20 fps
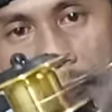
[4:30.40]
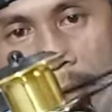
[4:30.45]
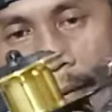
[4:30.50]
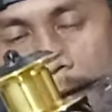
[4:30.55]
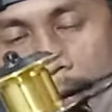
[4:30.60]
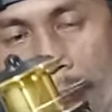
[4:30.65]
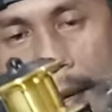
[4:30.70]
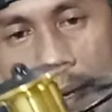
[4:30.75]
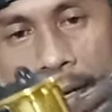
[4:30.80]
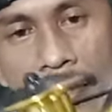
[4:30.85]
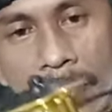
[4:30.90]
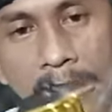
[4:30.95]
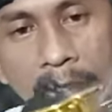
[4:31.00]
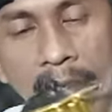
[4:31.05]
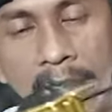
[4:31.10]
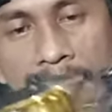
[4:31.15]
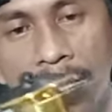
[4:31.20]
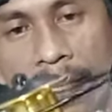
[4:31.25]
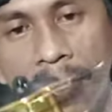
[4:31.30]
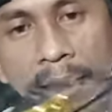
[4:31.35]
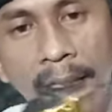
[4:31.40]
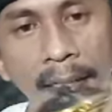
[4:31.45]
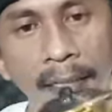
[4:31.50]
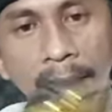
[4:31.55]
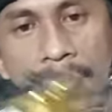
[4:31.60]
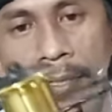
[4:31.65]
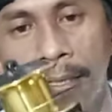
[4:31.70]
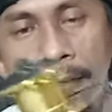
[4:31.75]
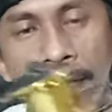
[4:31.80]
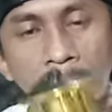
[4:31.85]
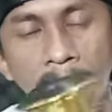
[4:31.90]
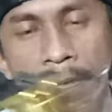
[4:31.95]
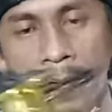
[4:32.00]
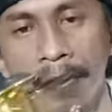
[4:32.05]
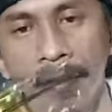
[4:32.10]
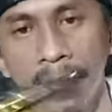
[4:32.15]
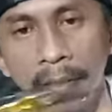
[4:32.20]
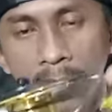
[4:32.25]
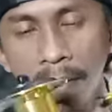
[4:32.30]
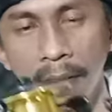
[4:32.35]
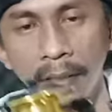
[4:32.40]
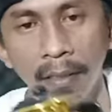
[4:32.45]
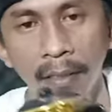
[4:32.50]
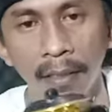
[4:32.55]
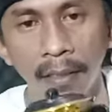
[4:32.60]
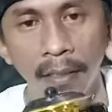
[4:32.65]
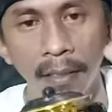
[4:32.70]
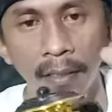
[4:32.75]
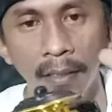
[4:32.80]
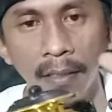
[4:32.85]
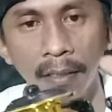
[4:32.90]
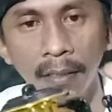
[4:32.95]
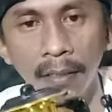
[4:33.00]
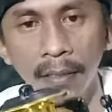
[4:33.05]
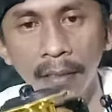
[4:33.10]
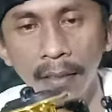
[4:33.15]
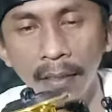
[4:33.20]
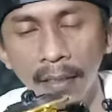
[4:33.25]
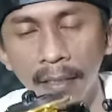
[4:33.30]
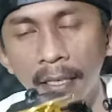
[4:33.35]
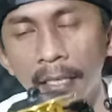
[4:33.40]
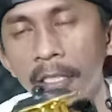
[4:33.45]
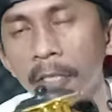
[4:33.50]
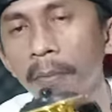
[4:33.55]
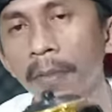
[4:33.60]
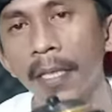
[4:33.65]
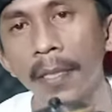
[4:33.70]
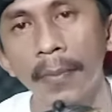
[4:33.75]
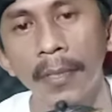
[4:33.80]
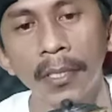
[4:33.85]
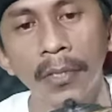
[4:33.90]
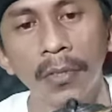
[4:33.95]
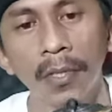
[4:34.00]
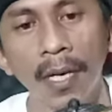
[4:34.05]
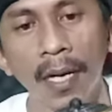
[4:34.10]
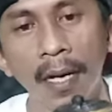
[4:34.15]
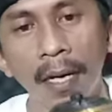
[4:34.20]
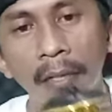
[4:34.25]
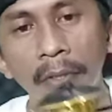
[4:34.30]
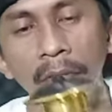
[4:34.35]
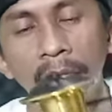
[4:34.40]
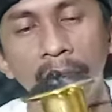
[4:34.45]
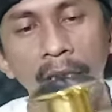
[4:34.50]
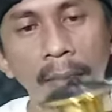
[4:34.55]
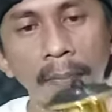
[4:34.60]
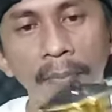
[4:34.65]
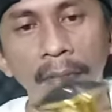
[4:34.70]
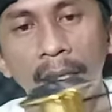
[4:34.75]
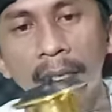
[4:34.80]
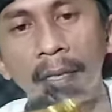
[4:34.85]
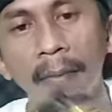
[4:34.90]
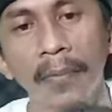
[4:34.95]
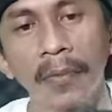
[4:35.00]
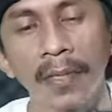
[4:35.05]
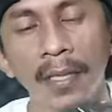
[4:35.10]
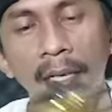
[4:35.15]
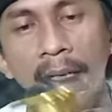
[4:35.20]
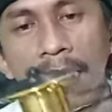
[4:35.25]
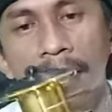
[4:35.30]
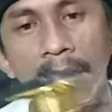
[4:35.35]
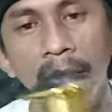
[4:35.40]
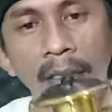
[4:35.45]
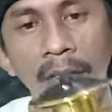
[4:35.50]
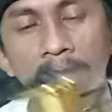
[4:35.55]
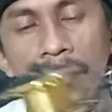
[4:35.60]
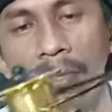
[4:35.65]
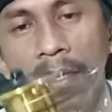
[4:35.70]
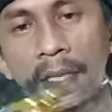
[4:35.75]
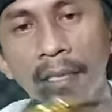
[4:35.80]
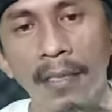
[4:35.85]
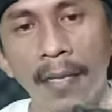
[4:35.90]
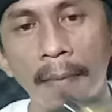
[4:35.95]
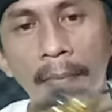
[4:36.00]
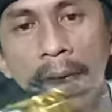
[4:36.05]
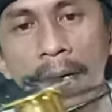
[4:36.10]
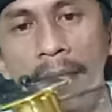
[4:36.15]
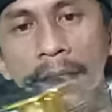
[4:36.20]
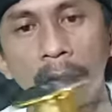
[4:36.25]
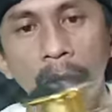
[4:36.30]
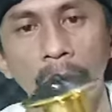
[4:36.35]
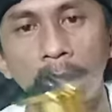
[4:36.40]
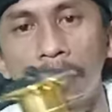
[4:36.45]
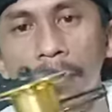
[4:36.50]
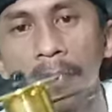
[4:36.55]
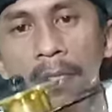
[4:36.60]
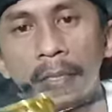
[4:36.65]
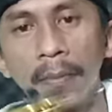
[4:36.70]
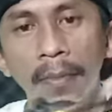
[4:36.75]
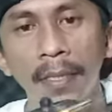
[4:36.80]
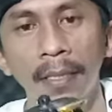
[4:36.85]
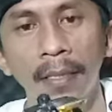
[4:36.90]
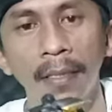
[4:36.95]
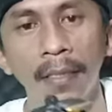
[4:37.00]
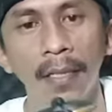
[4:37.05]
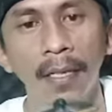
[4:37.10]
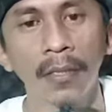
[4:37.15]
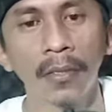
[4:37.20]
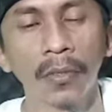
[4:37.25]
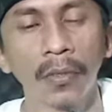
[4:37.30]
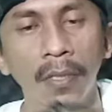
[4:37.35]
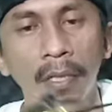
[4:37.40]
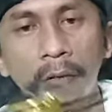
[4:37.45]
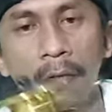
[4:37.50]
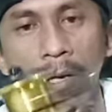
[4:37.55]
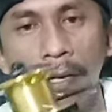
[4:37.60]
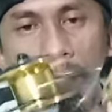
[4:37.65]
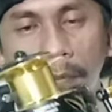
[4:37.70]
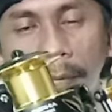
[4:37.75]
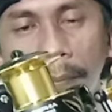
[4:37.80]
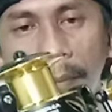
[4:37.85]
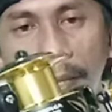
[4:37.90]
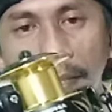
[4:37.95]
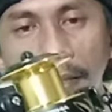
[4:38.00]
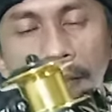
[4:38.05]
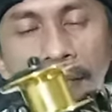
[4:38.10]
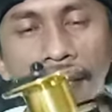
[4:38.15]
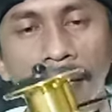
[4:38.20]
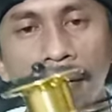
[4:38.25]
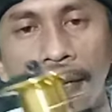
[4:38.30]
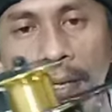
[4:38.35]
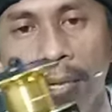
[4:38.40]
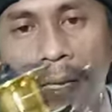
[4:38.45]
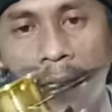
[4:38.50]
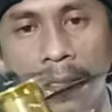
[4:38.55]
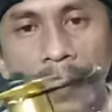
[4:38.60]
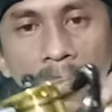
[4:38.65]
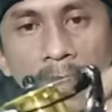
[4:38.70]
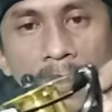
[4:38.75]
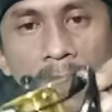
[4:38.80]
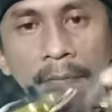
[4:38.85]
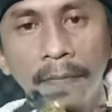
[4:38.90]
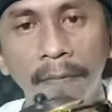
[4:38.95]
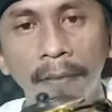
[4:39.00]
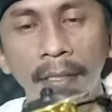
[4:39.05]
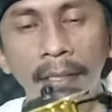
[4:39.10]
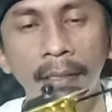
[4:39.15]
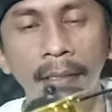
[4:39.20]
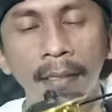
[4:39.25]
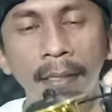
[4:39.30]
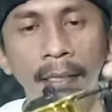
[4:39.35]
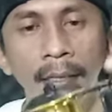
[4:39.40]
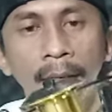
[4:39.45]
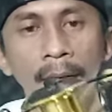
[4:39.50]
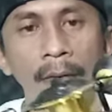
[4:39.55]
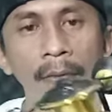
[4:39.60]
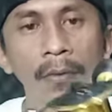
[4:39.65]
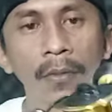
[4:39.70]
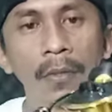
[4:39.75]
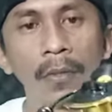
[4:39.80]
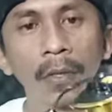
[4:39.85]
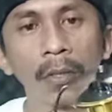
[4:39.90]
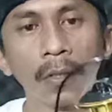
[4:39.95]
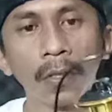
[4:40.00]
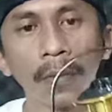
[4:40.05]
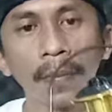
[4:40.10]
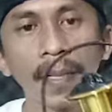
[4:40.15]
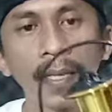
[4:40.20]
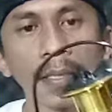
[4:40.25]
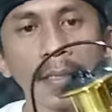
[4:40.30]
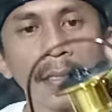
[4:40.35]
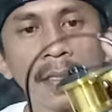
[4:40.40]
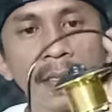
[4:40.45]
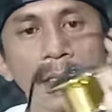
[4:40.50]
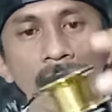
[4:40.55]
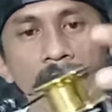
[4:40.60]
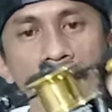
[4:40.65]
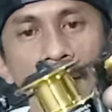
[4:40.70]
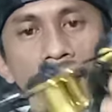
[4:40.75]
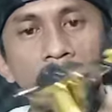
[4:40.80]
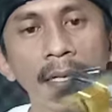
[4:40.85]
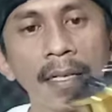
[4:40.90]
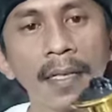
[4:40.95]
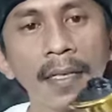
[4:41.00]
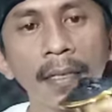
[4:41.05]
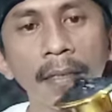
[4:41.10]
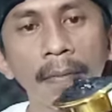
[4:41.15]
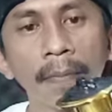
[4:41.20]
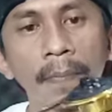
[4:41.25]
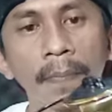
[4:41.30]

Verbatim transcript: ya halus dia di generasi pertama juga halus sepia ya putarannya ini juga sama smooth teman-teman dan sudah one way pasti ya anti reverse untuk otomatisnya